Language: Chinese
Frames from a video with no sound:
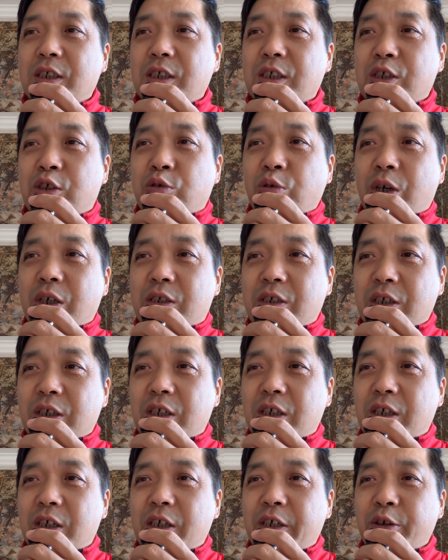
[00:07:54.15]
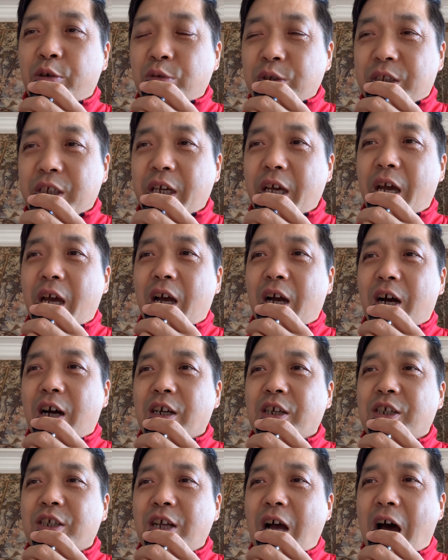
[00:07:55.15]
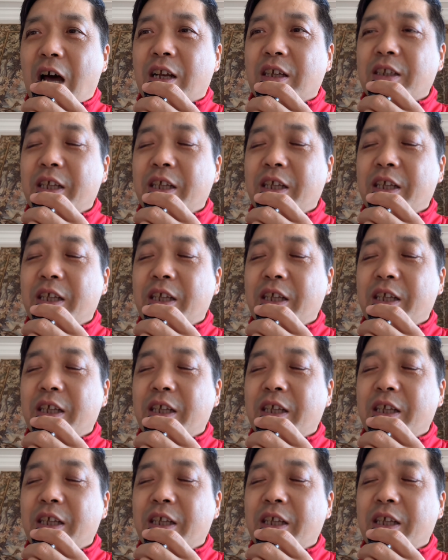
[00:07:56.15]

说是刘杰啊杀了